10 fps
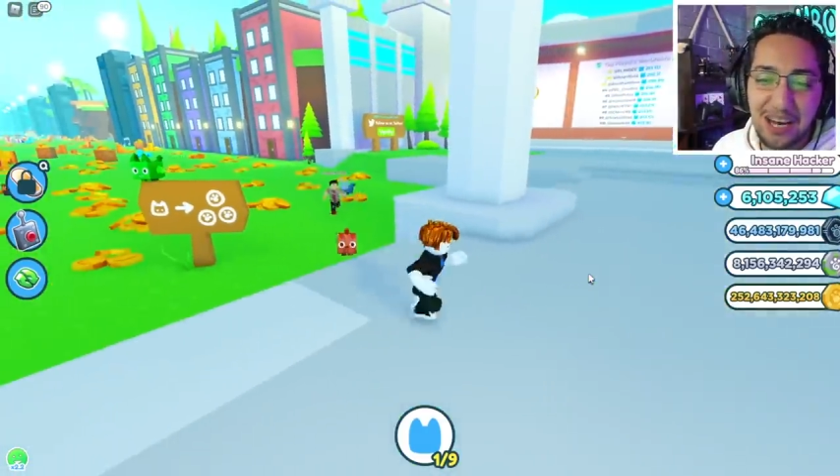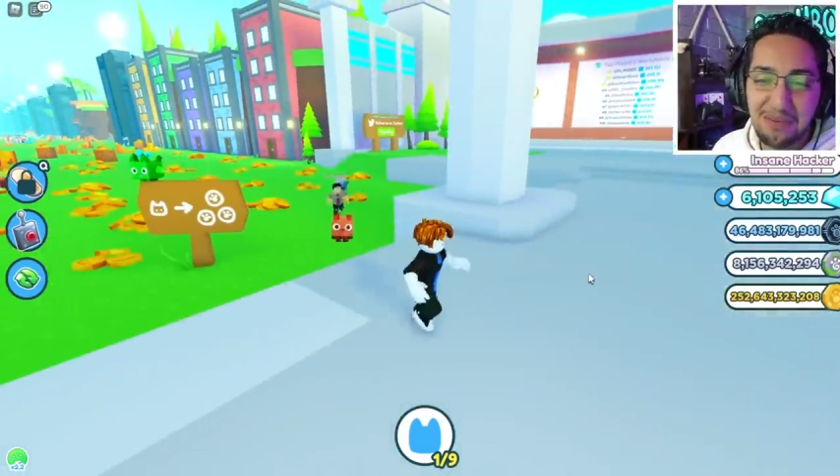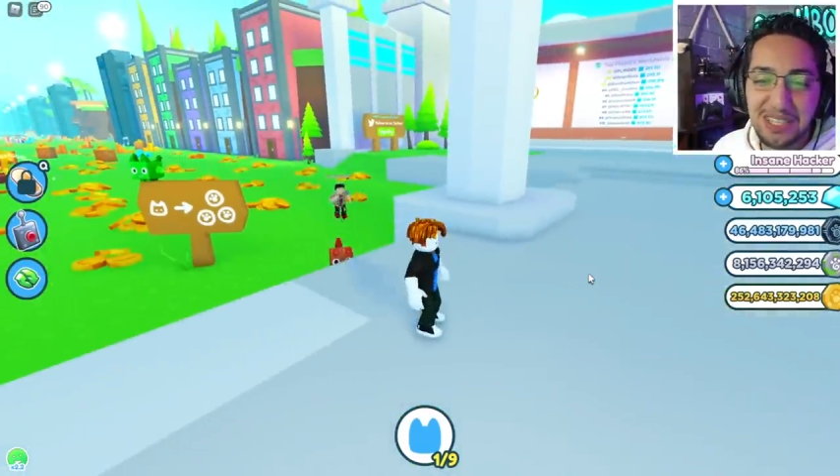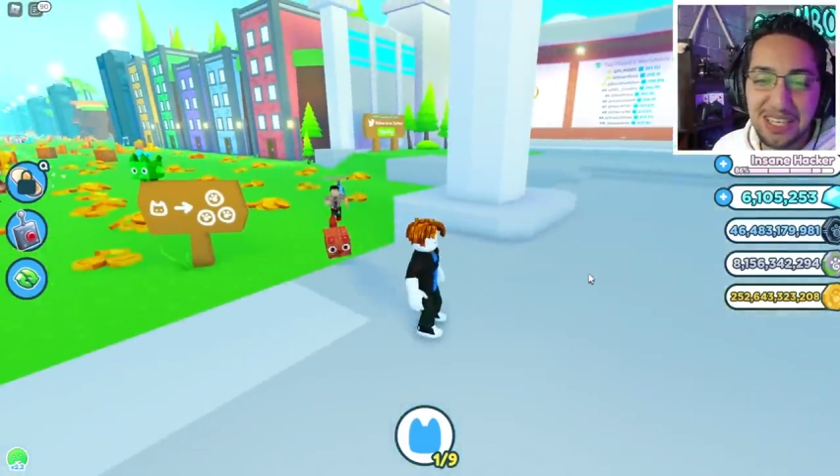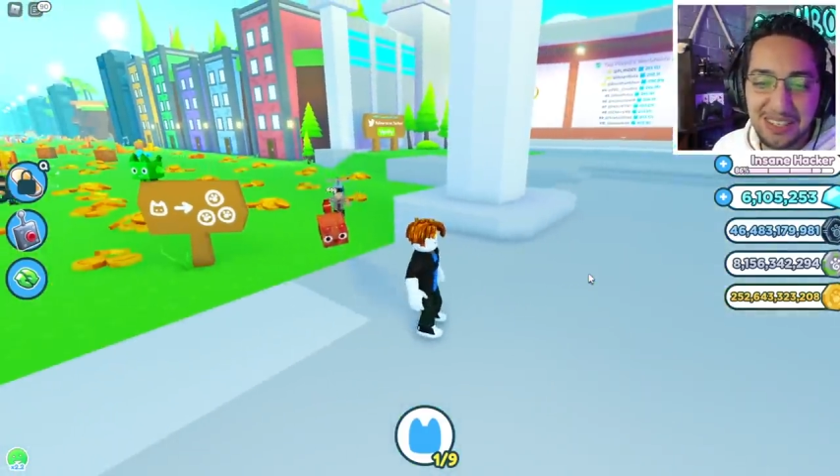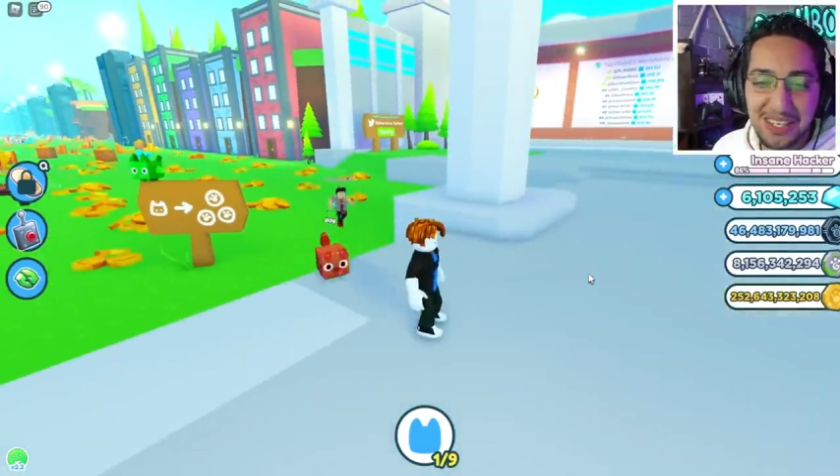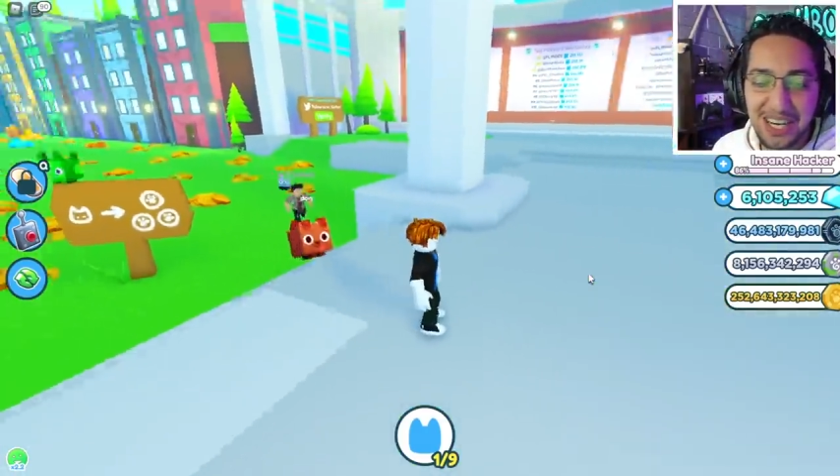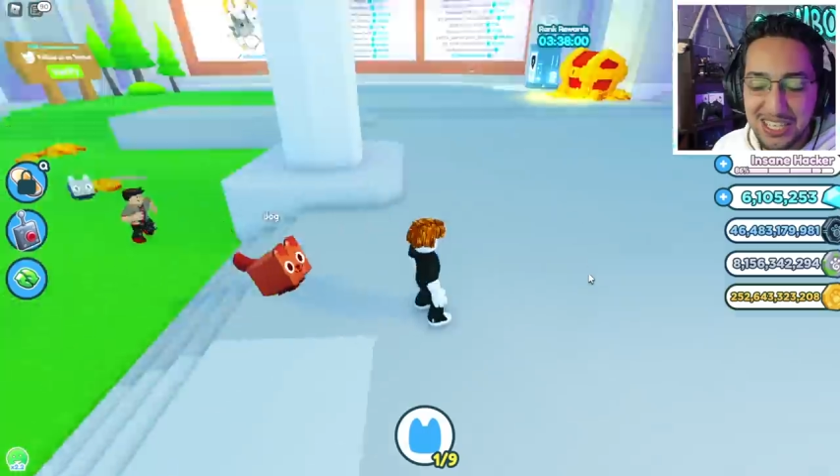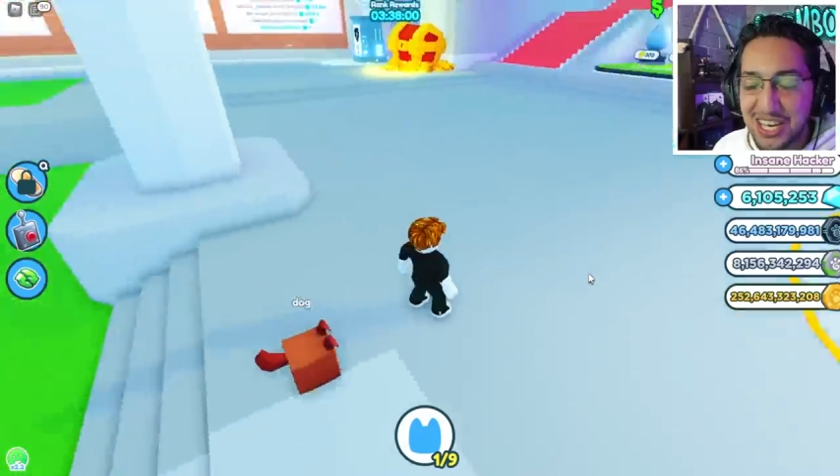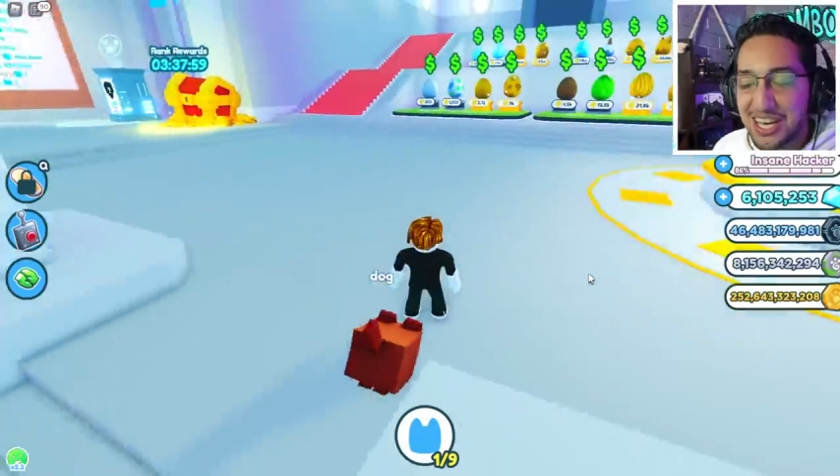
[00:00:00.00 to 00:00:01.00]
عامه ما
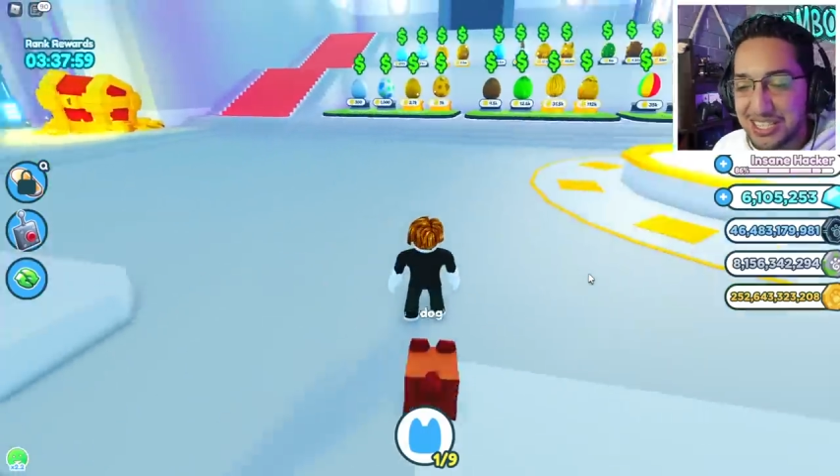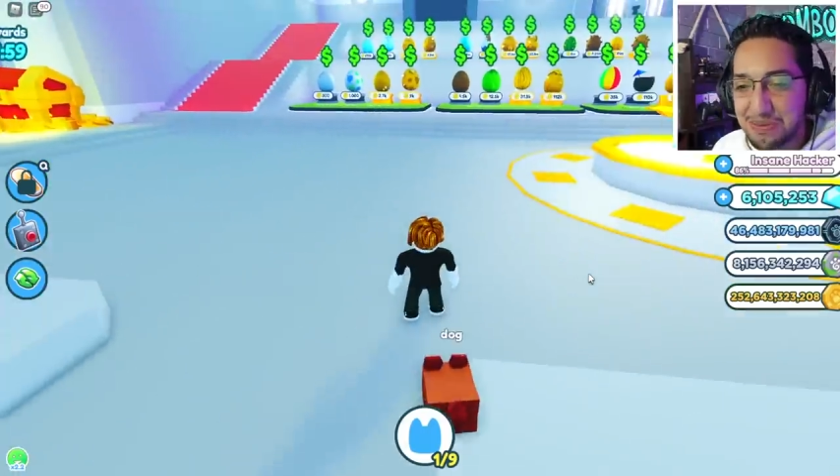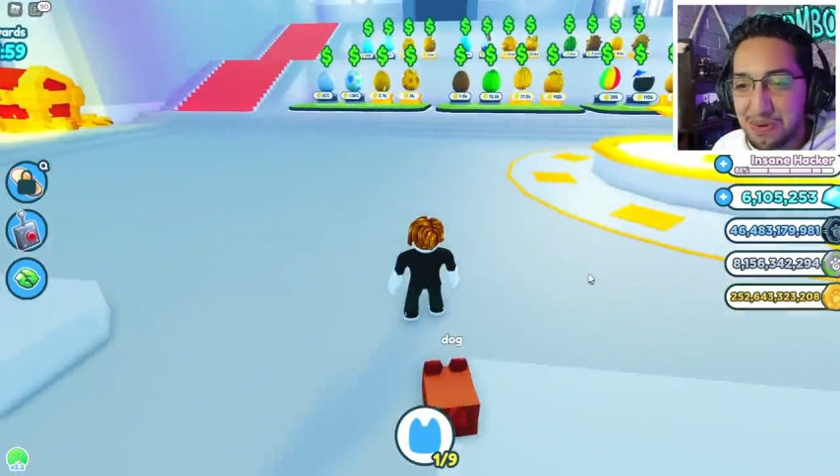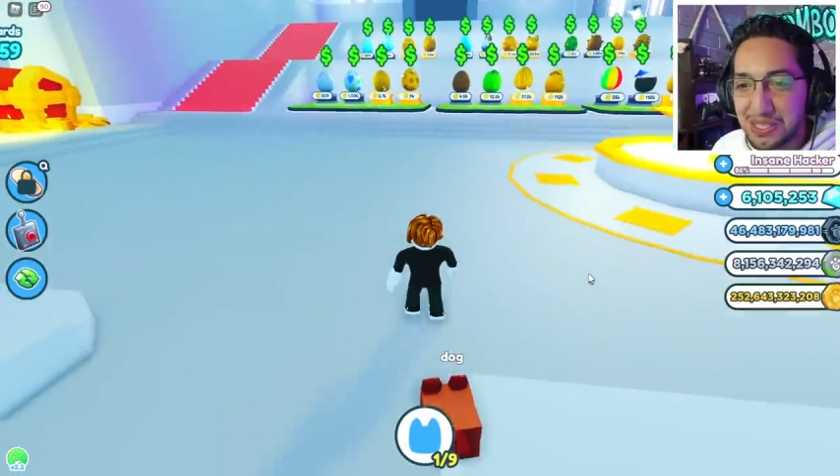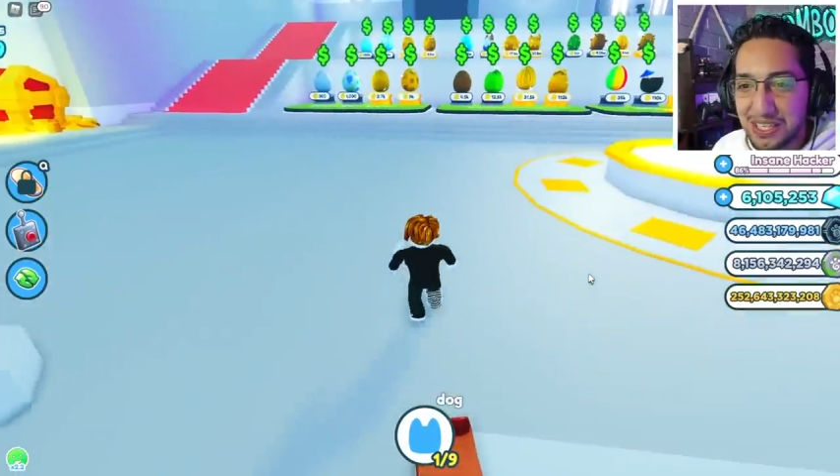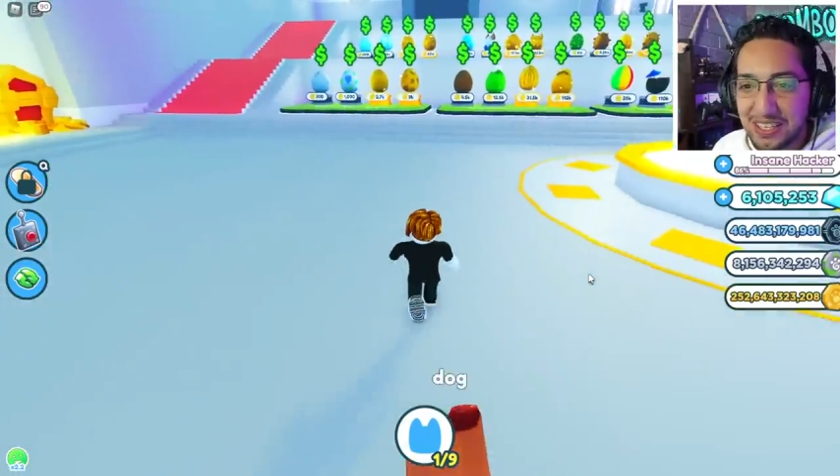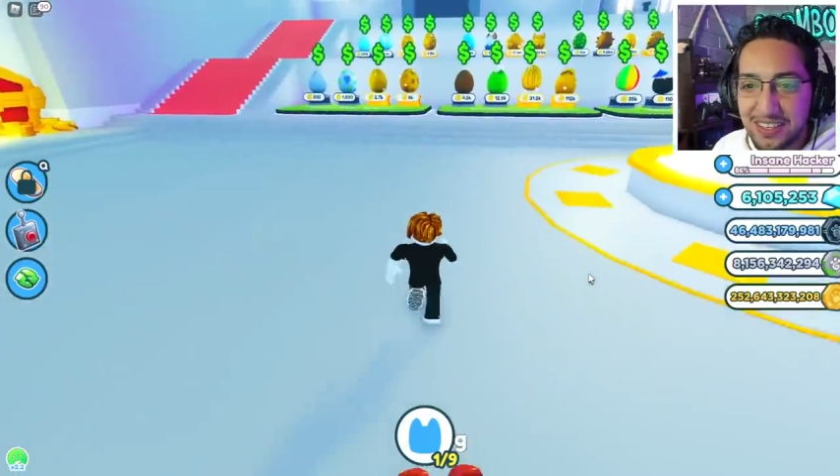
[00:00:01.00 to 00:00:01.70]
تقلقش هظبطك